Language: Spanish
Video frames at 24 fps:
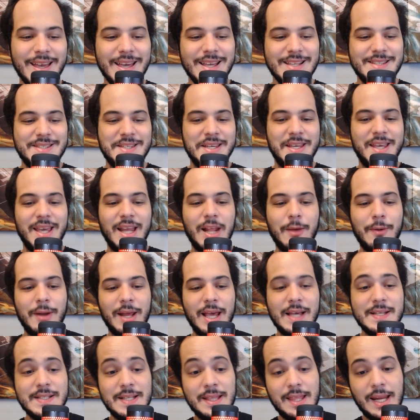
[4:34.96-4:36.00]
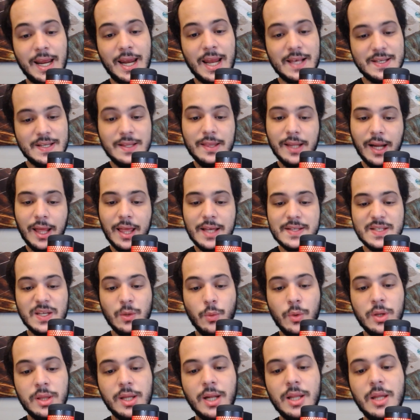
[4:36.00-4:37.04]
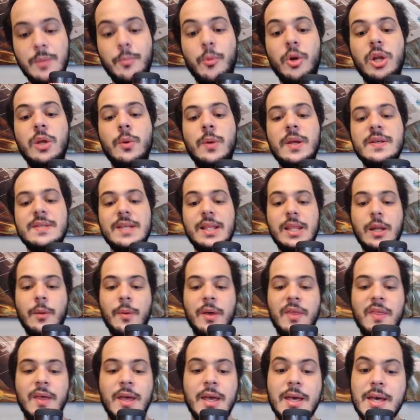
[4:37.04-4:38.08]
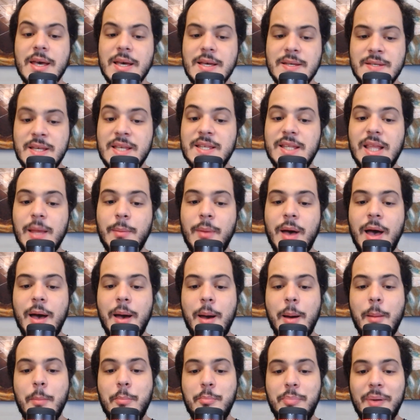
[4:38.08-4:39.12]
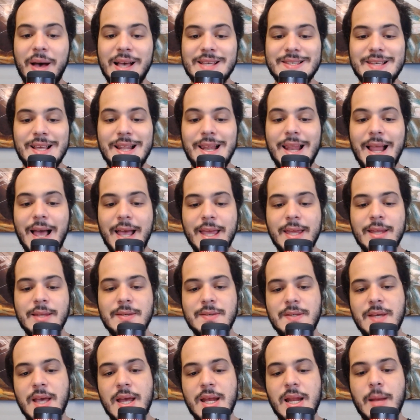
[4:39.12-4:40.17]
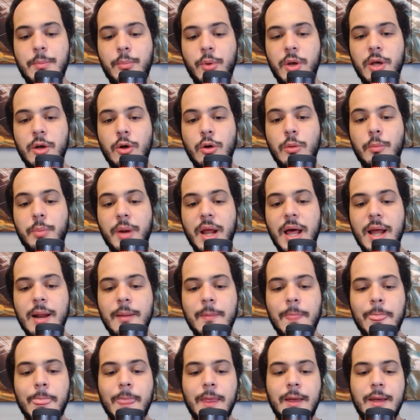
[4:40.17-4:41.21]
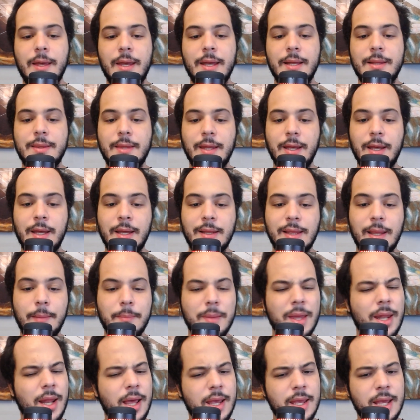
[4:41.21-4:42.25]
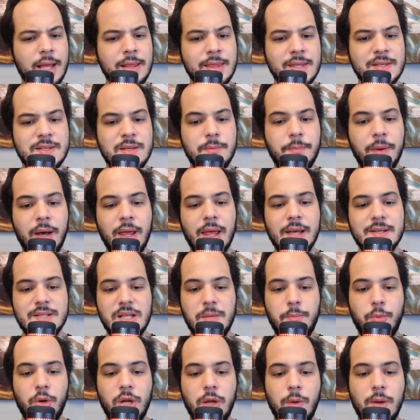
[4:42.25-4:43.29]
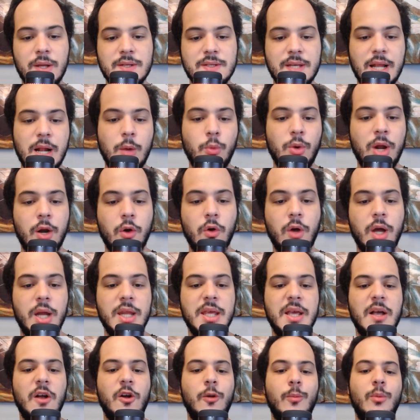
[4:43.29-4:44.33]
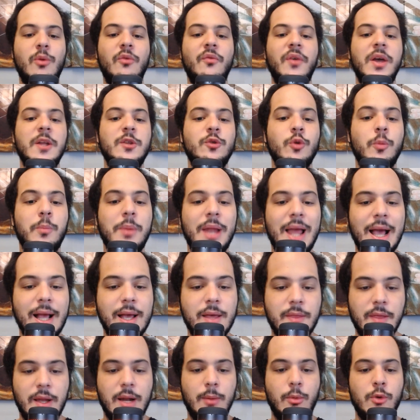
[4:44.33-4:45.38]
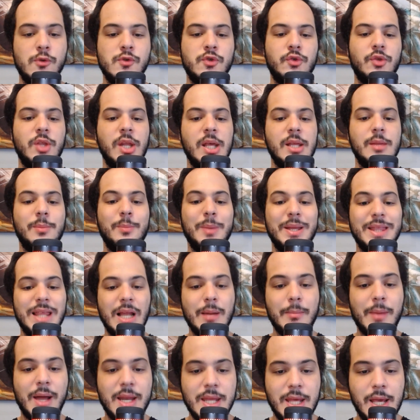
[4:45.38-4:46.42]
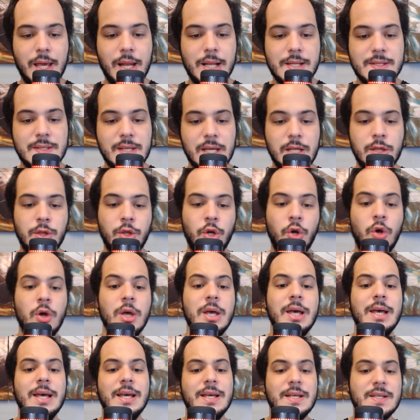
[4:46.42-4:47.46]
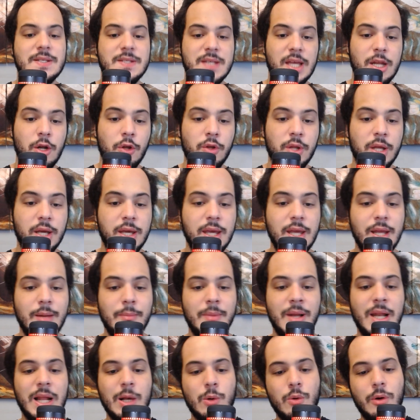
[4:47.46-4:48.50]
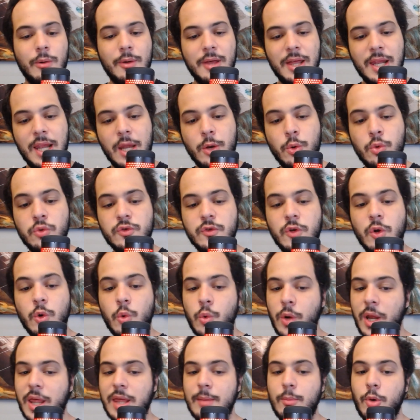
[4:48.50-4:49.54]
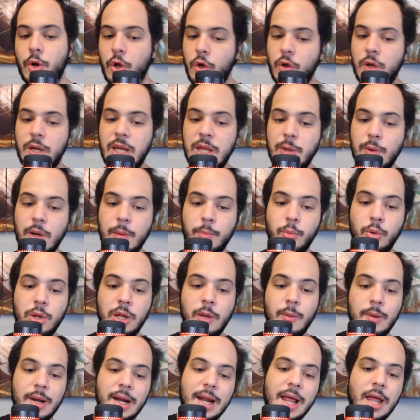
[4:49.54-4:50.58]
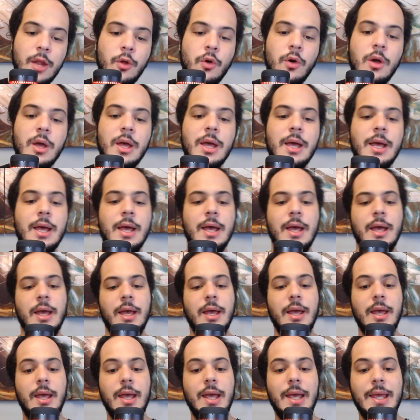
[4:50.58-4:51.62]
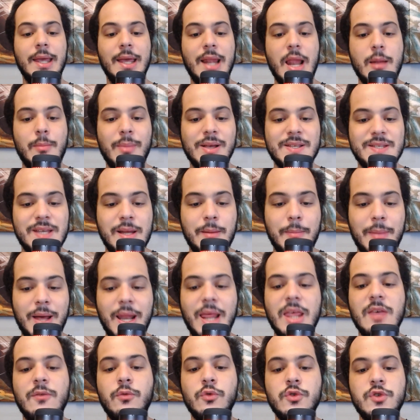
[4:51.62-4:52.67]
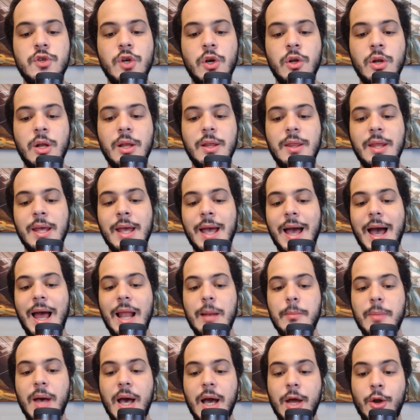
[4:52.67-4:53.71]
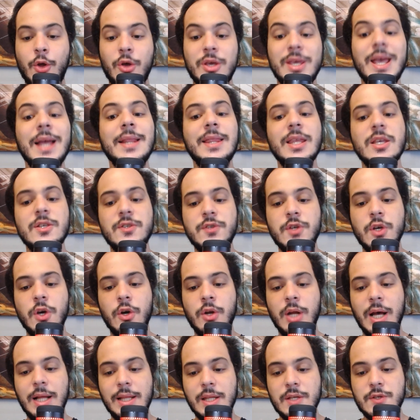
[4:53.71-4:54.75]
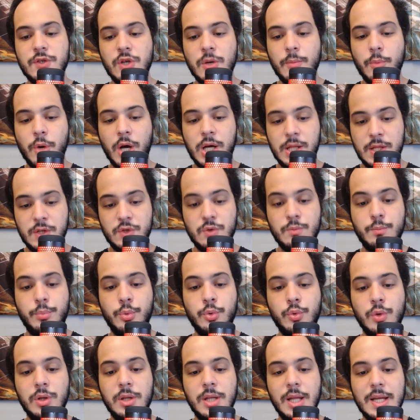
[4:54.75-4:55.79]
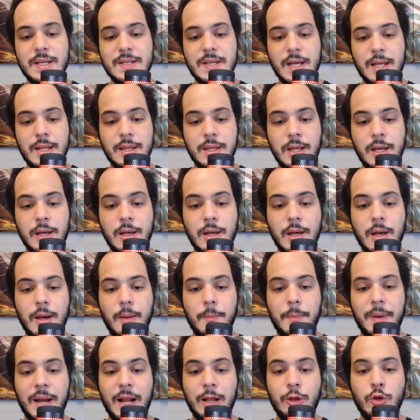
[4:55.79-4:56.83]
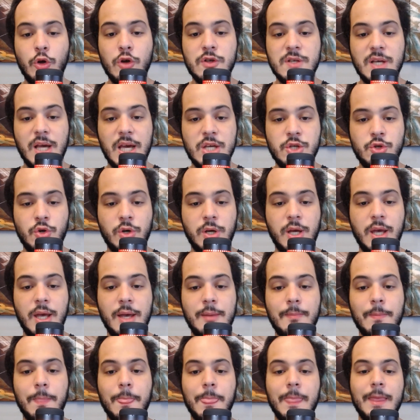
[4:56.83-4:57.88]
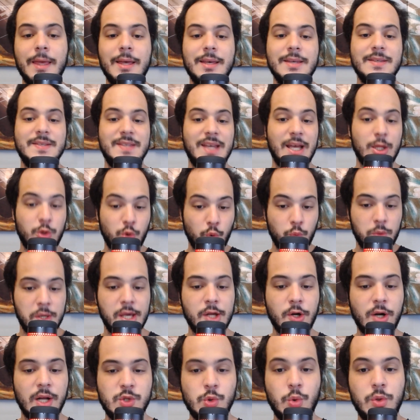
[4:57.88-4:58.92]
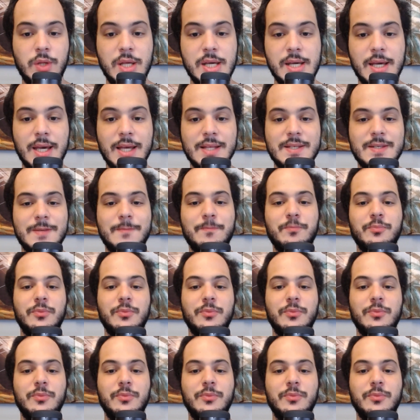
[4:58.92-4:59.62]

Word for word: chequear a ver qué se trae. Las entradas se encuentran disponibles a través de sistema Pass Line, sí, ahí las pueden comprar. Este, también hay anticipadas disponibles en algunas roquerías como Fade to Black de la Bond Street, Metal Manía en el centro, Xenon de Quilmes, La Cueva de Lanús, Locuras de Morón, Liverpool de Belgrano, eh, y el almacén mala difusión de Almagro. Y atención, atención, porque este es un punto interesante para todos aquellos que se atuvieron a sus tickets.